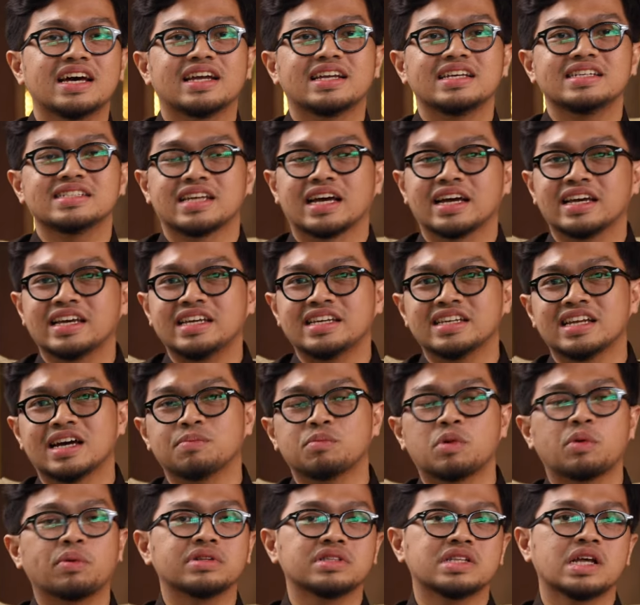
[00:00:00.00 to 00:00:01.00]
dari
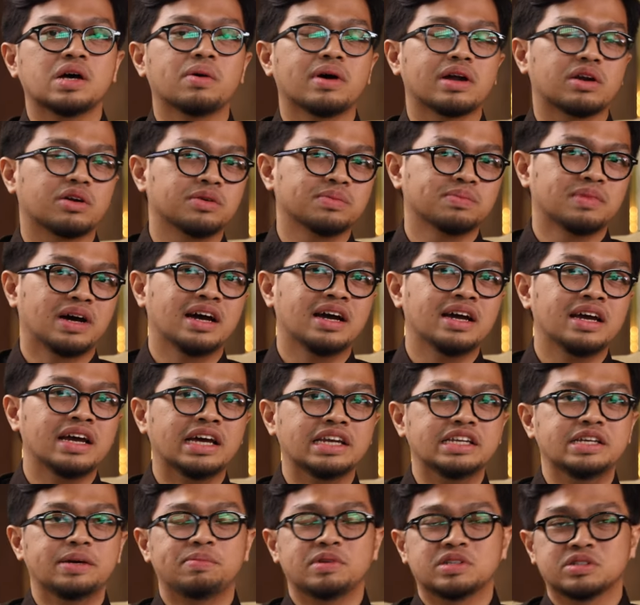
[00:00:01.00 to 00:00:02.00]
sakinah mawaddah warahmah.
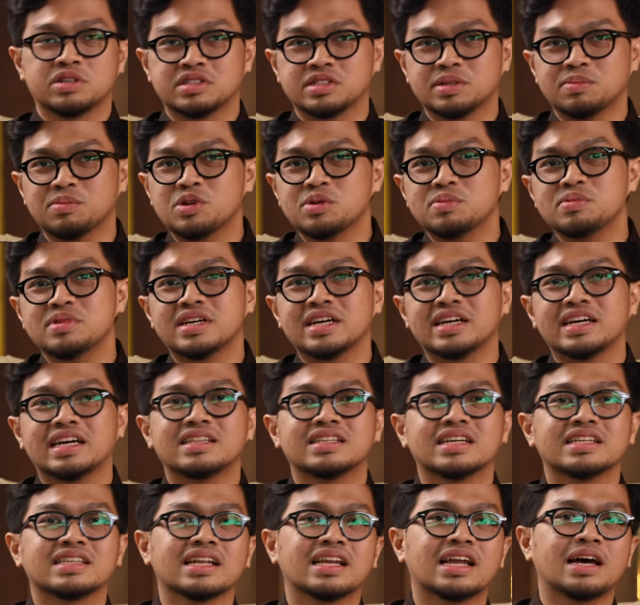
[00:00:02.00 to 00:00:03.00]
Di episode sebelumnya
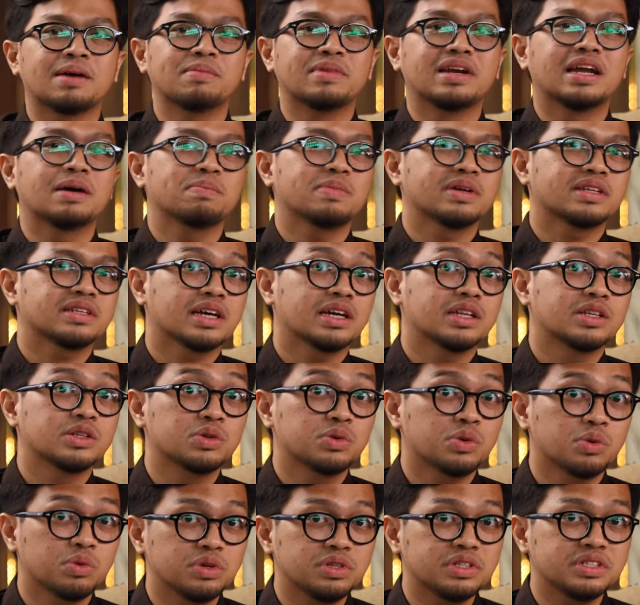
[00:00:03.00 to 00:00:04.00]
kita telah mendapatkan
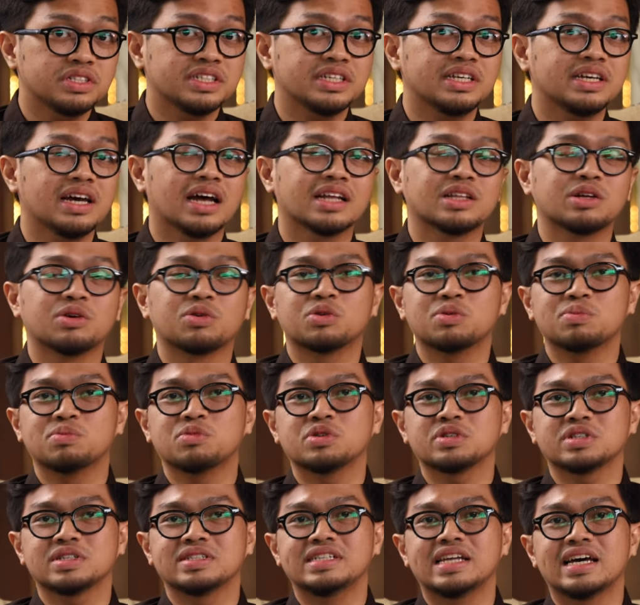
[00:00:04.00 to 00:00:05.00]
kunci atau
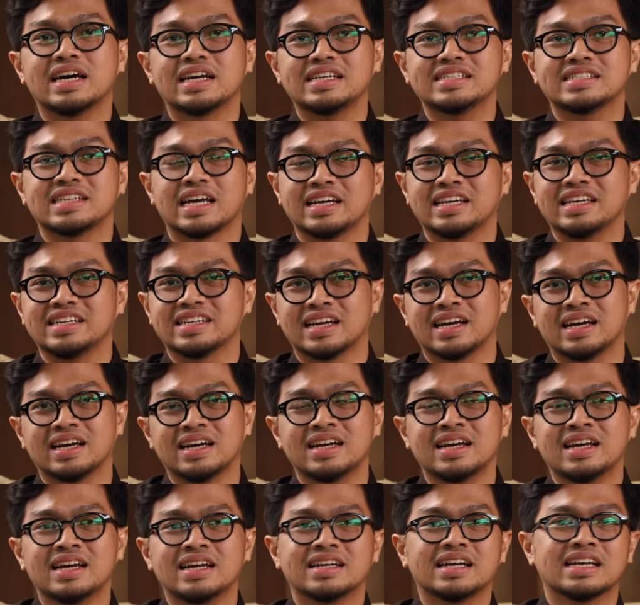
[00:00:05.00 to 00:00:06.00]
rumus dari sakinah.
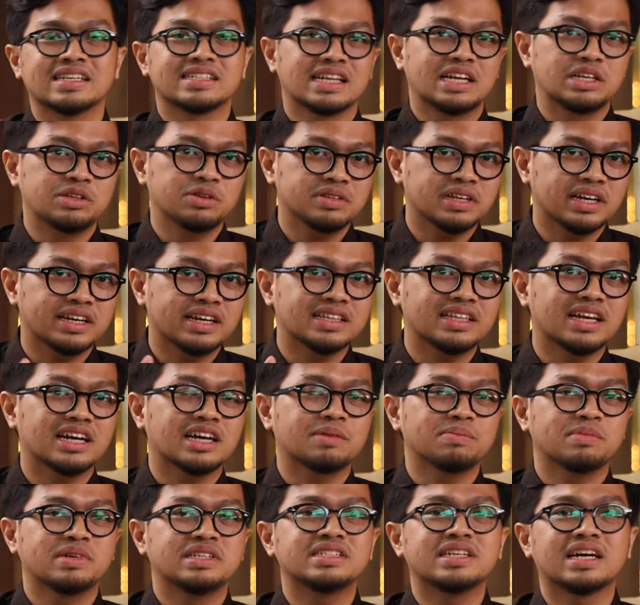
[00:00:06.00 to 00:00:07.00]
Nah, selanjutnya kita
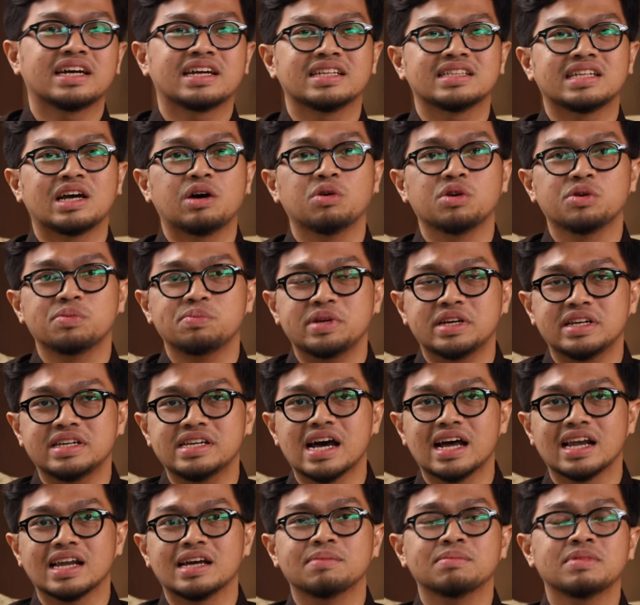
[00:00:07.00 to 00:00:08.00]
akan mencari tahu lebih
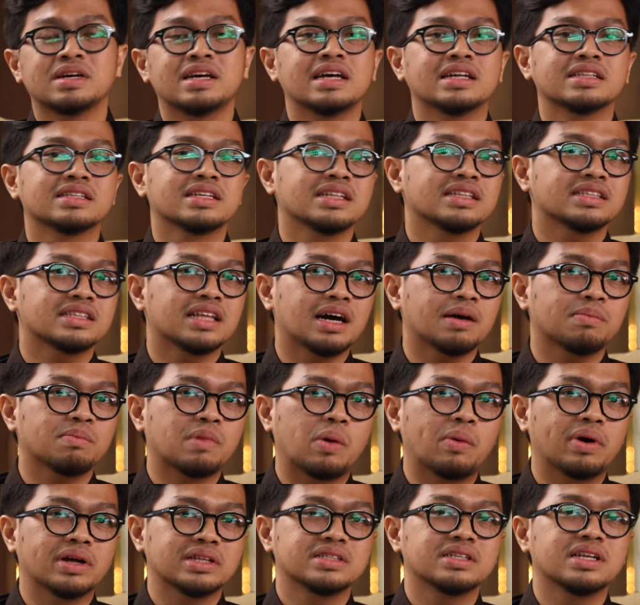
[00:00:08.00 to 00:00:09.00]
dalam tentang
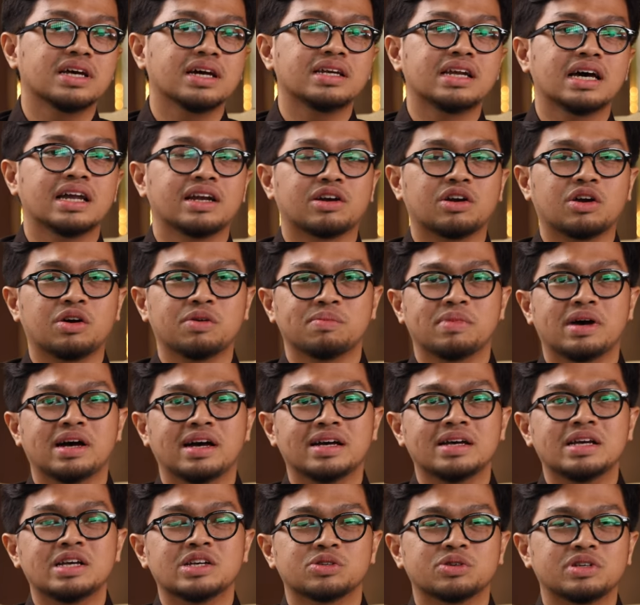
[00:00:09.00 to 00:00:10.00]
mawaddah dan rahmah.
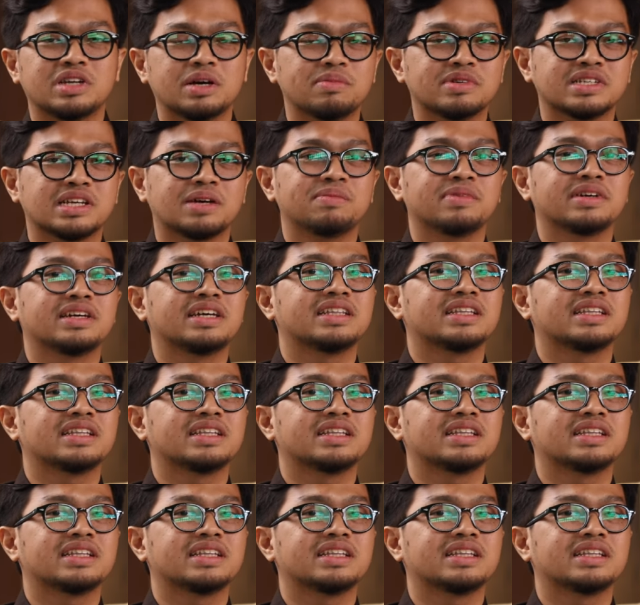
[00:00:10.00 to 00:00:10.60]
Sudah bersama